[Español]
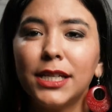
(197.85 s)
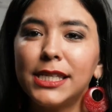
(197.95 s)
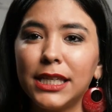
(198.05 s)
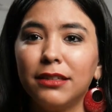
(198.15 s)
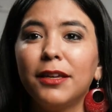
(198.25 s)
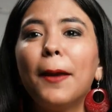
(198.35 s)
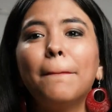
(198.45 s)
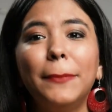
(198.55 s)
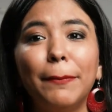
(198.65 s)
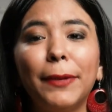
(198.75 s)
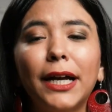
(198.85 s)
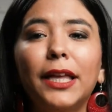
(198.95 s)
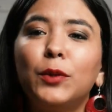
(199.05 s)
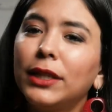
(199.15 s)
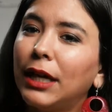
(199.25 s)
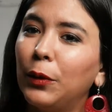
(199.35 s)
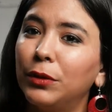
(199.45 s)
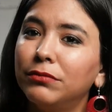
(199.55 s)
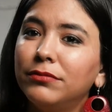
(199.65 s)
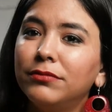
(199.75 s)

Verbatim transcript: Sí, bien pegadito al talón.